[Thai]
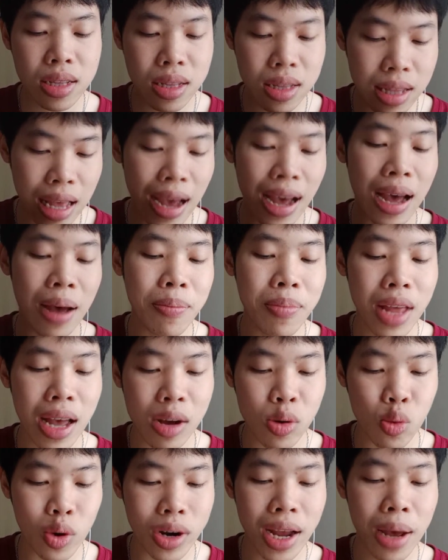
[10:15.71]
ถามทาง
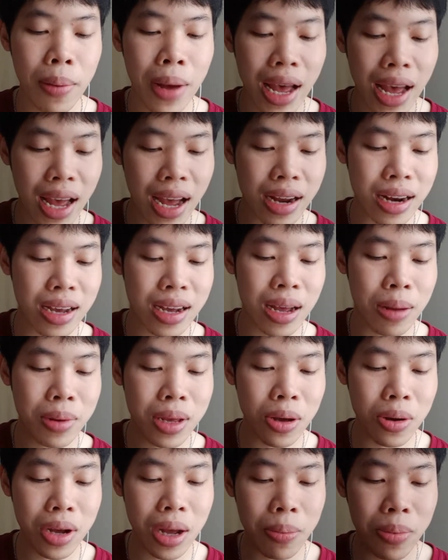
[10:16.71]
หัวหน้าภาคนะครับ
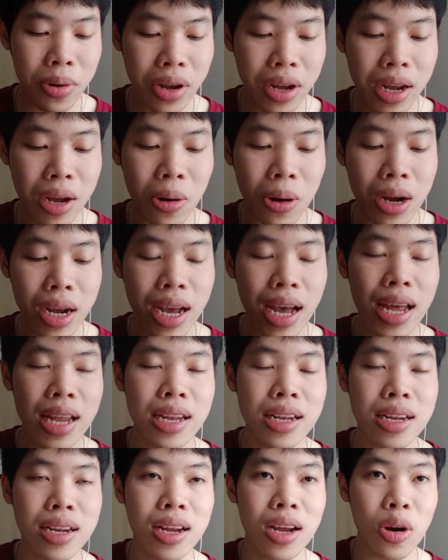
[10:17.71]
เกี่ยวกับเรื่องของการ
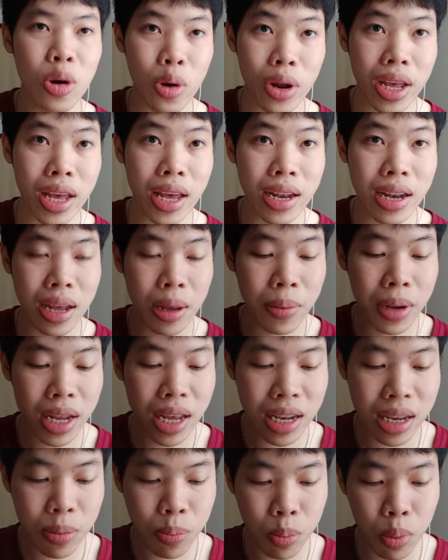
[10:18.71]
เรียนในประเท
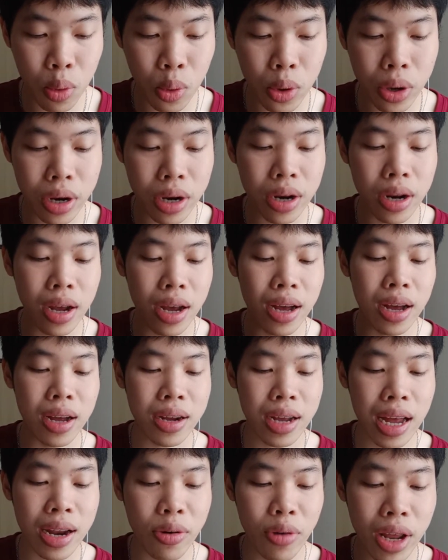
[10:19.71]
ศญี่ปุ่น
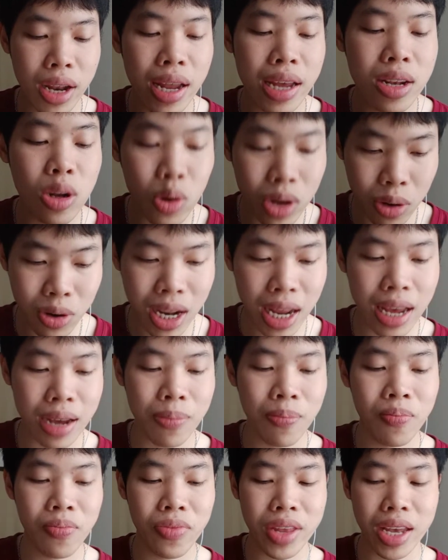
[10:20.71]
การเรียนในโตเกียวเทค
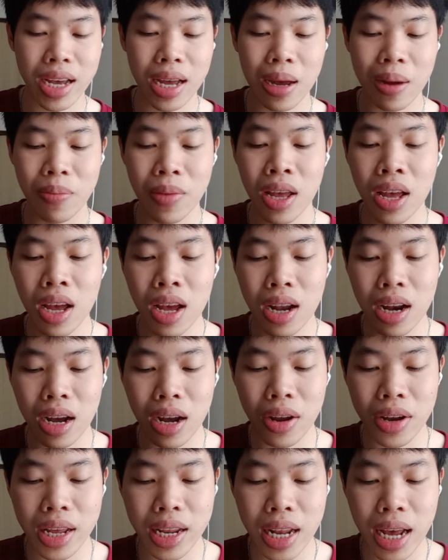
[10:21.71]
นะครับ แล้วค
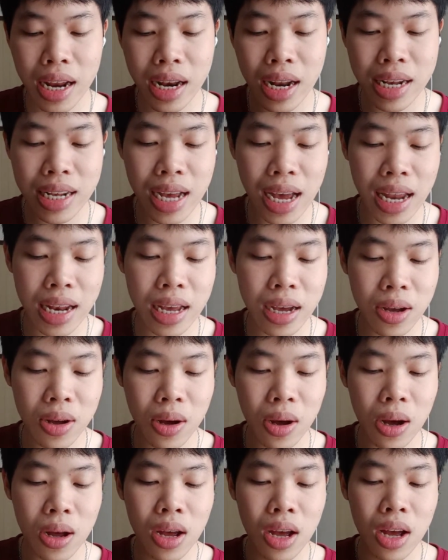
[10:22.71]
ราวนี้ท่านอาจารย์เนี่ยก็
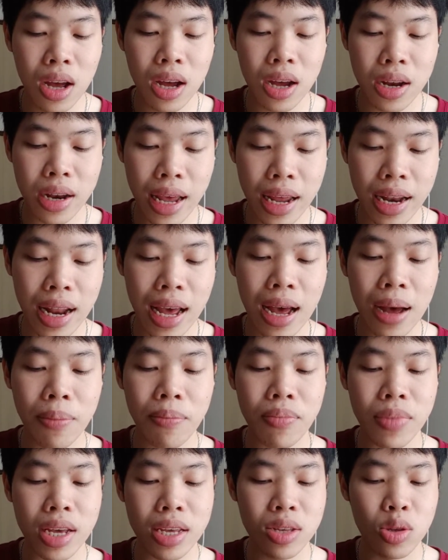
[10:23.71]
แนะ
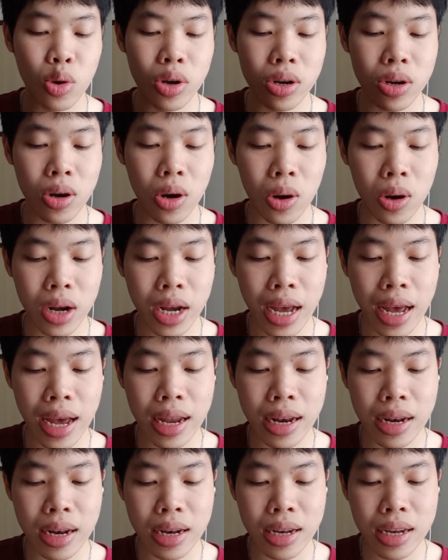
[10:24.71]
นำในส่วนของการ
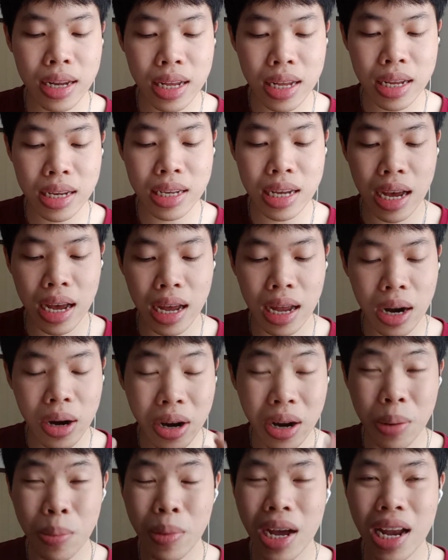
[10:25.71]
ที่จะ
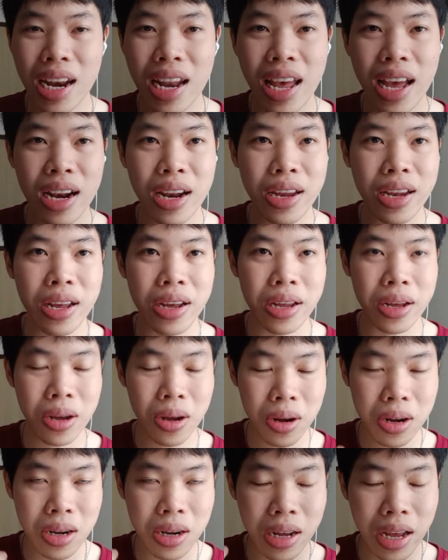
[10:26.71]
เริ่มขั้นแรกเลยเนี่ย
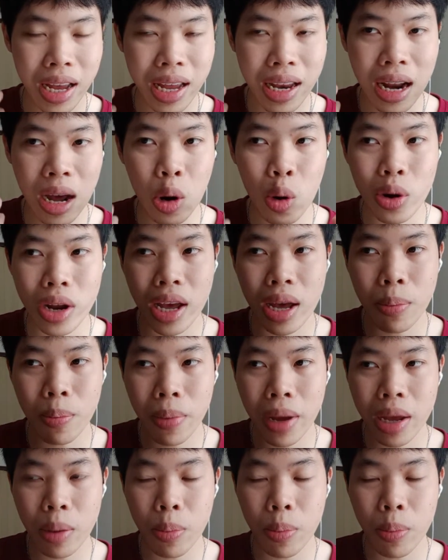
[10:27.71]
ก็คือให้เราเนี่ยไป